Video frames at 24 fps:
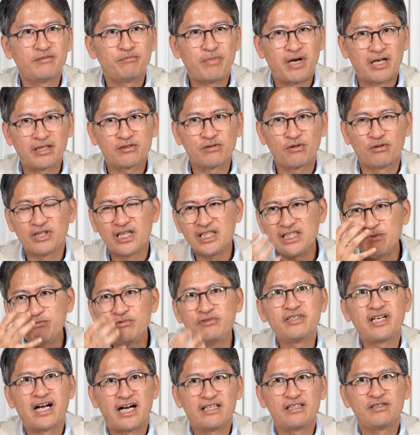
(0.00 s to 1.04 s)
받거나
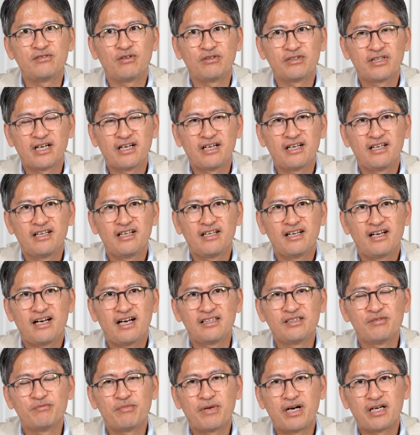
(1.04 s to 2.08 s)
입을 가리거나
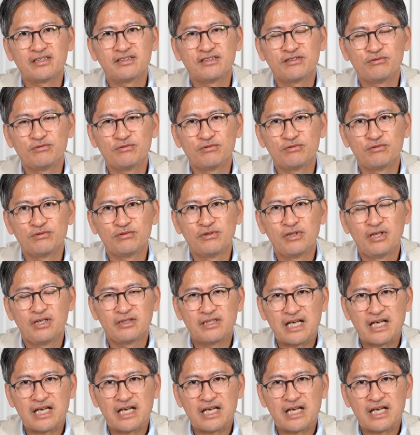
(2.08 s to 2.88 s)
하는 방식으로